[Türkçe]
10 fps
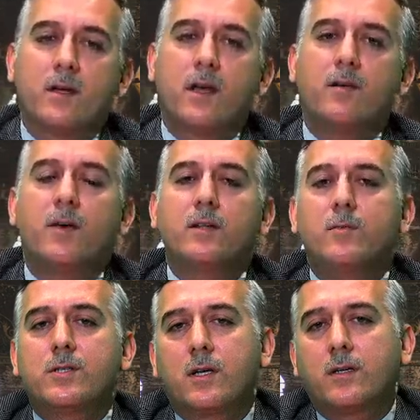
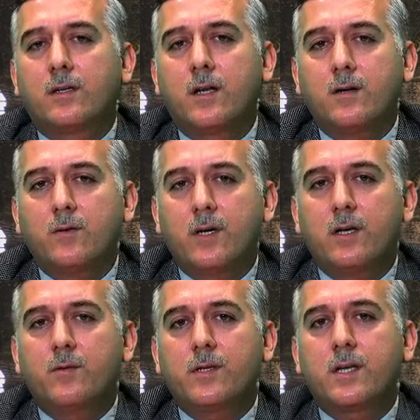Efendimiz sallallahu
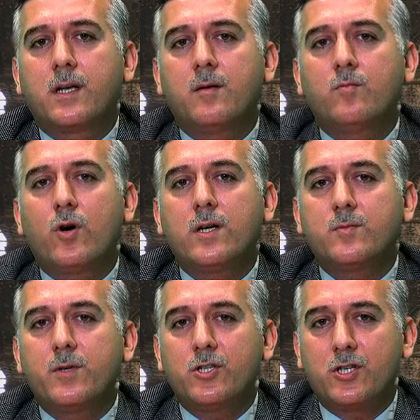aleyhi ve sellem
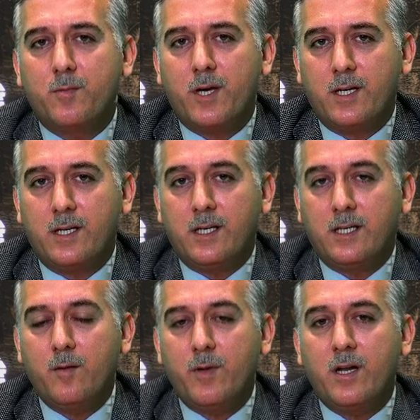Muaz bin Cebel'i
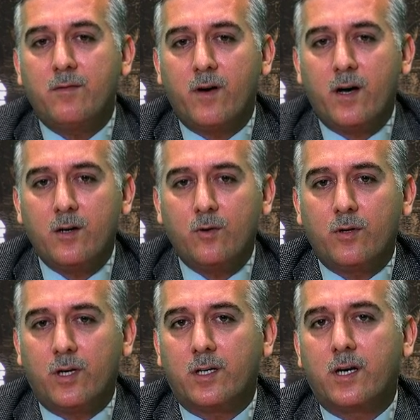Yemen'e vali
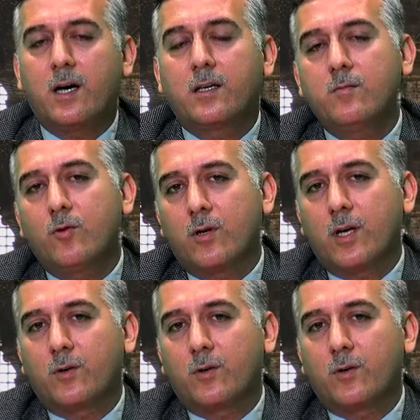olarak, hakim olarak